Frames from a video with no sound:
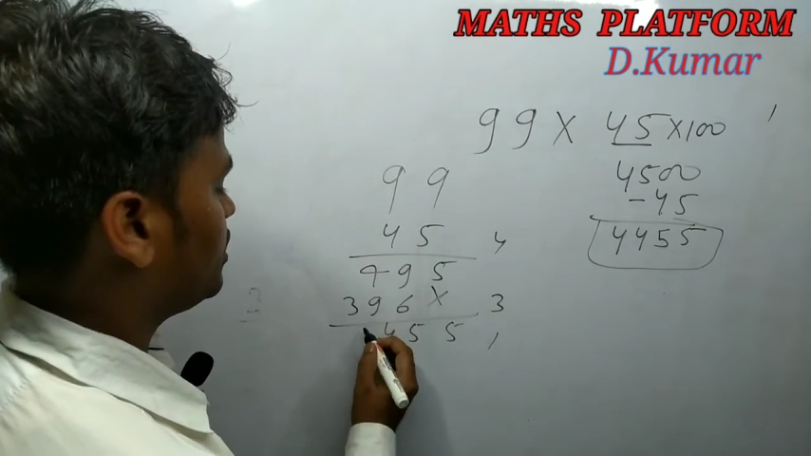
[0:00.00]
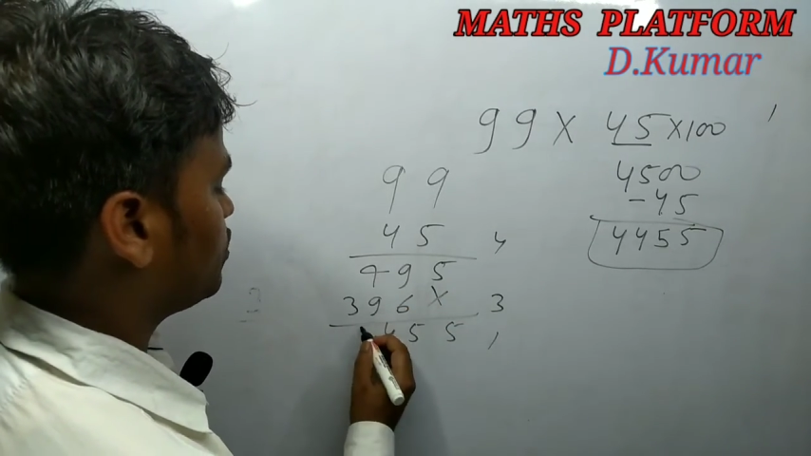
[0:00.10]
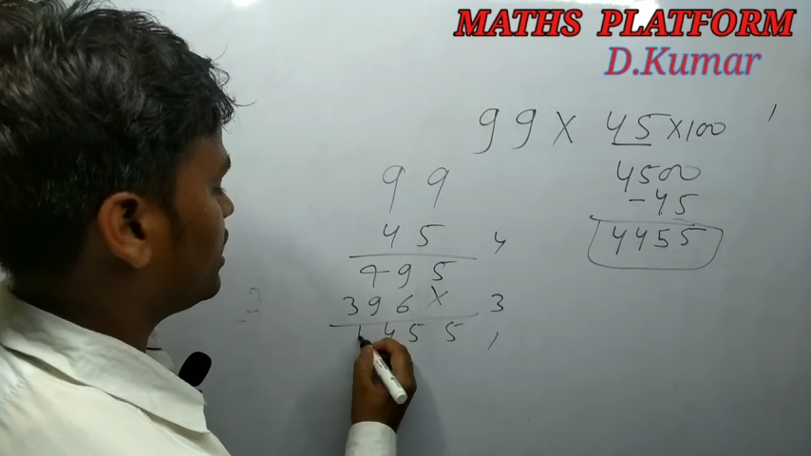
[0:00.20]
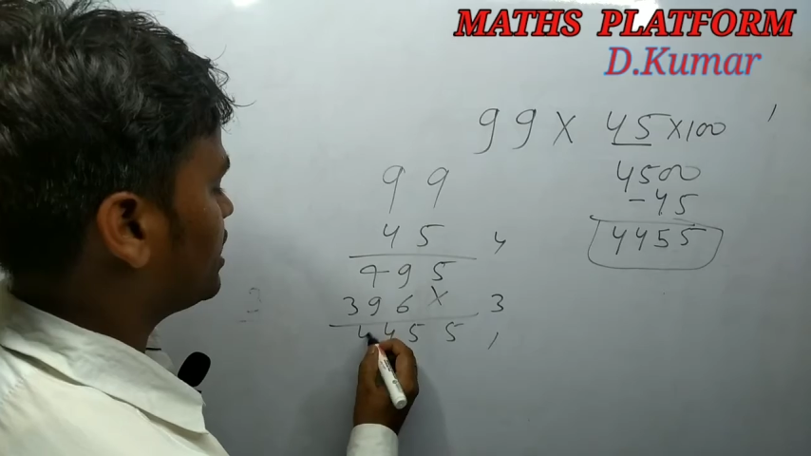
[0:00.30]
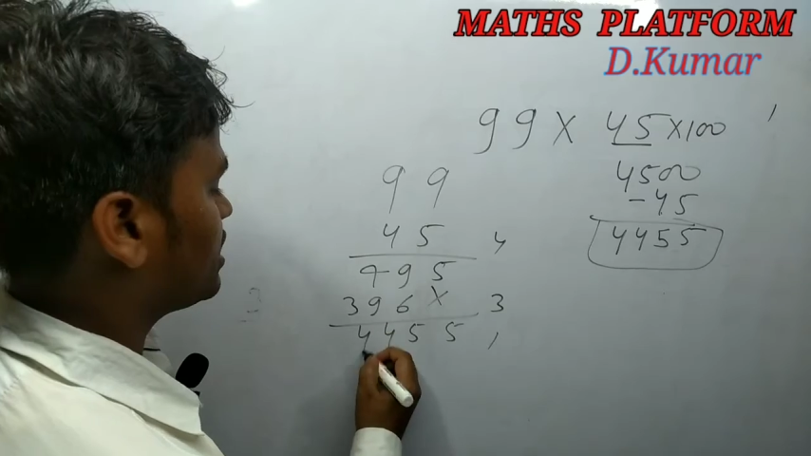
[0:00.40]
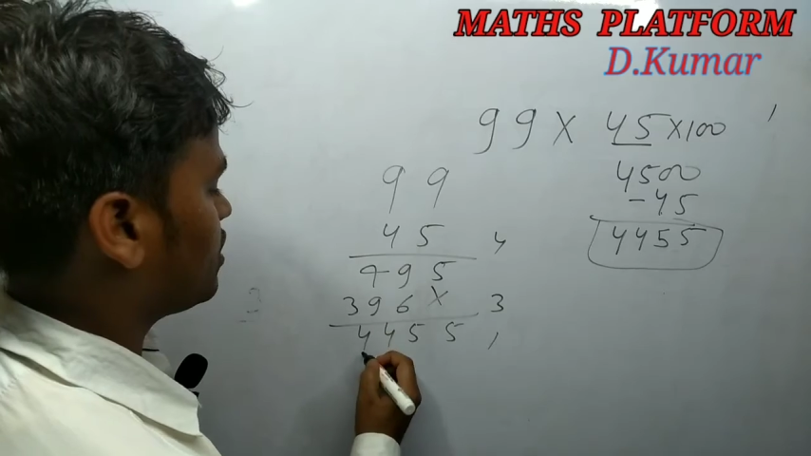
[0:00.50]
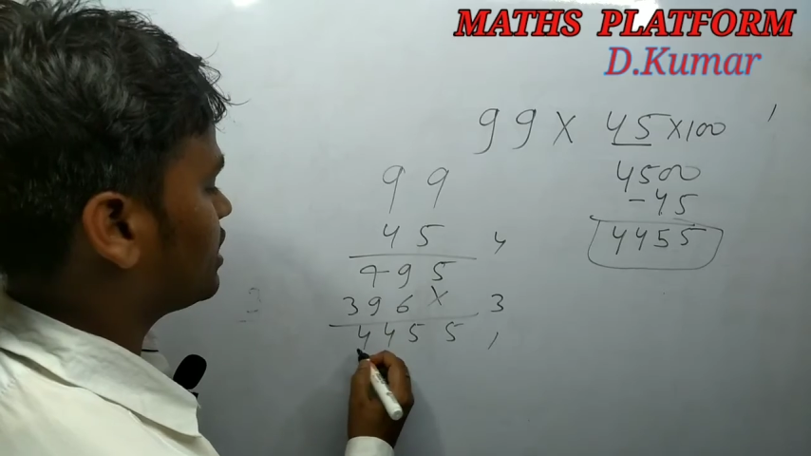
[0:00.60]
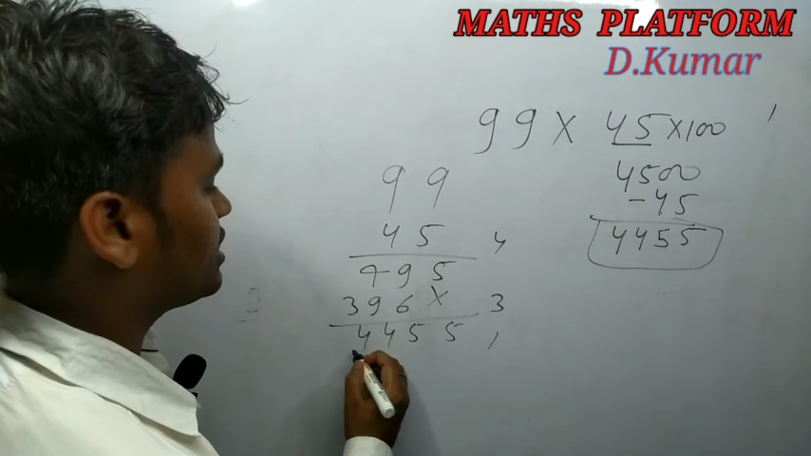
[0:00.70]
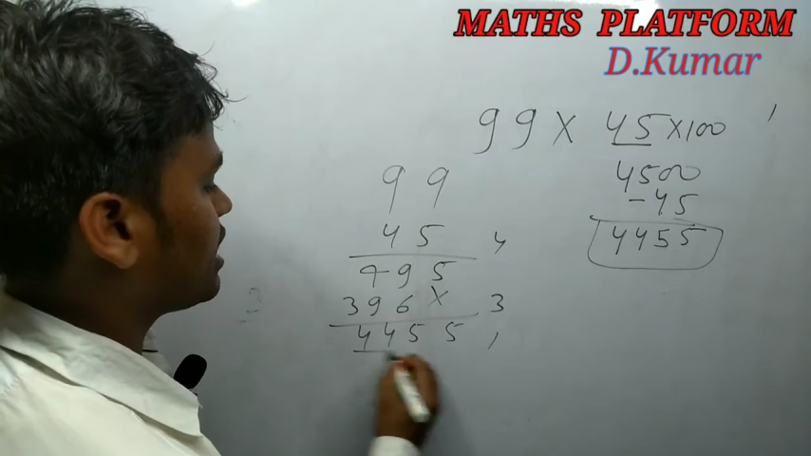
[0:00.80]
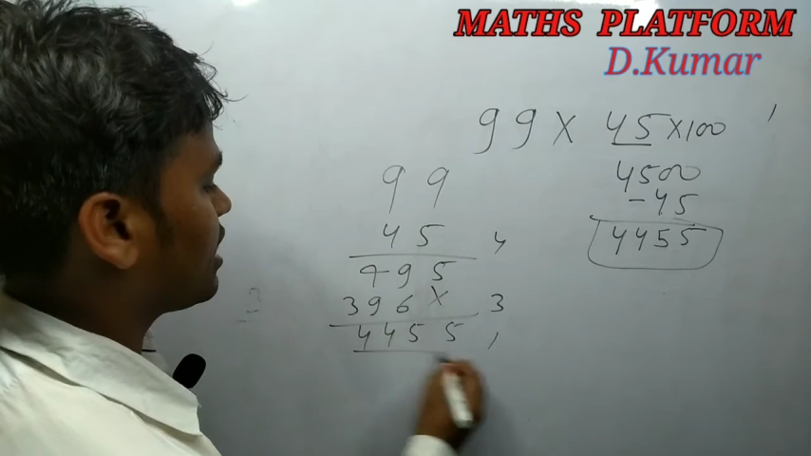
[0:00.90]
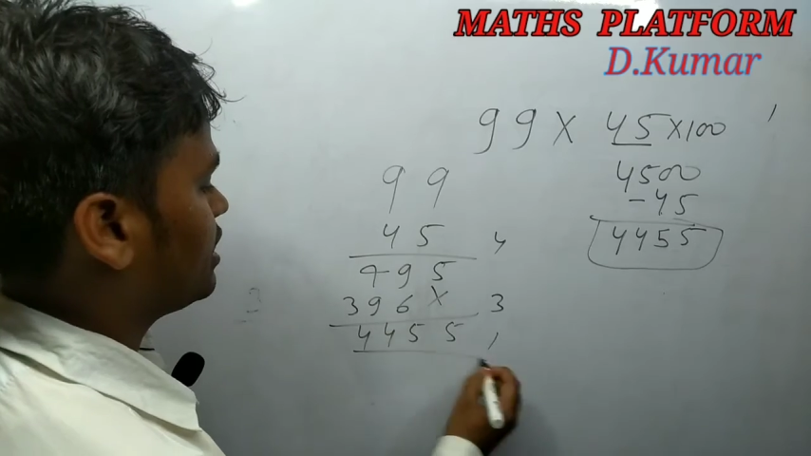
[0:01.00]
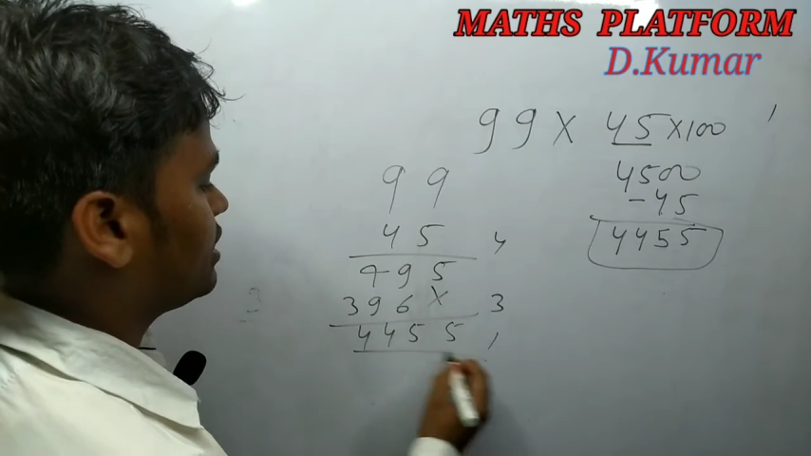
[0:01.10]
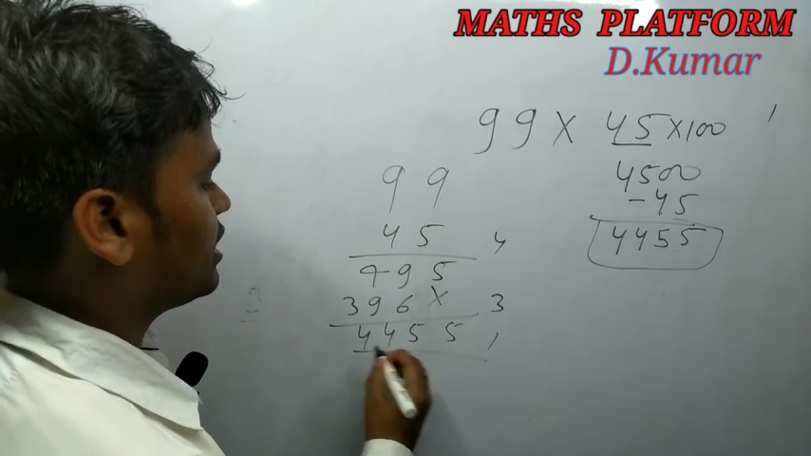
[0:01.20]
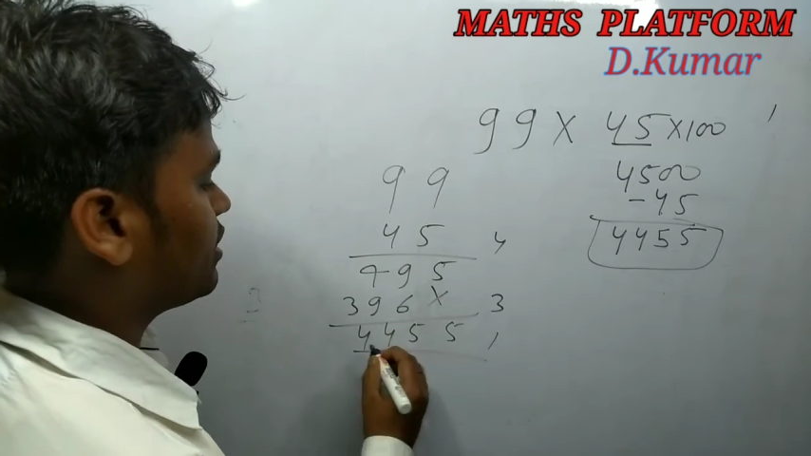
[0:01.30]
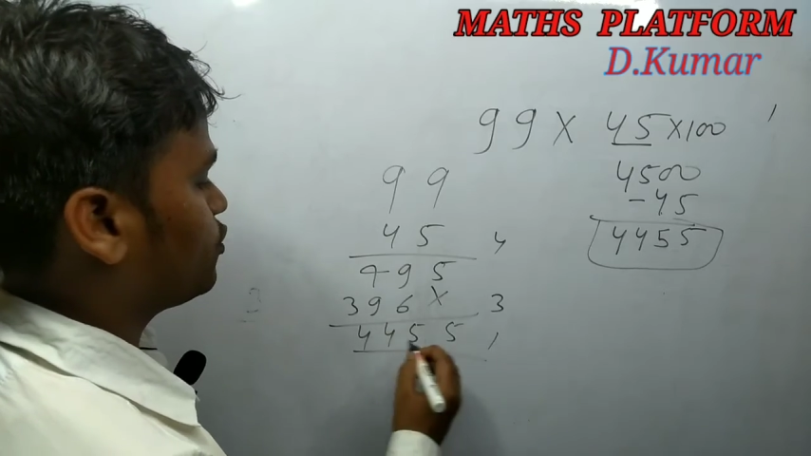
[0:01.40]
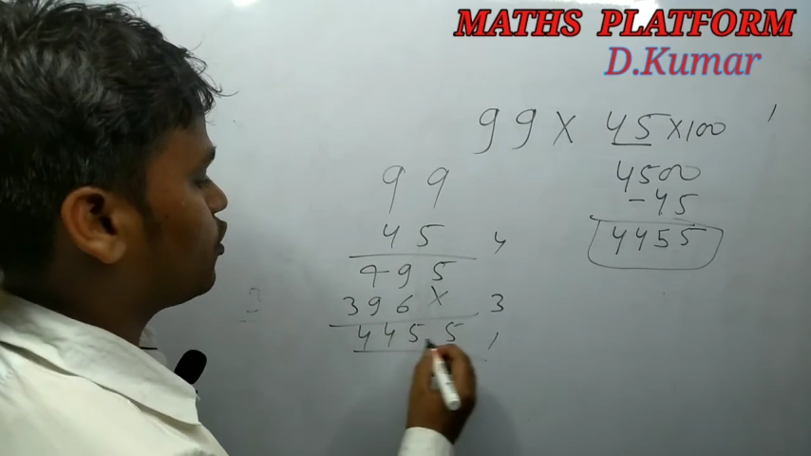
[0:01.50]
तीन और एक कितना हो गया चार देखिए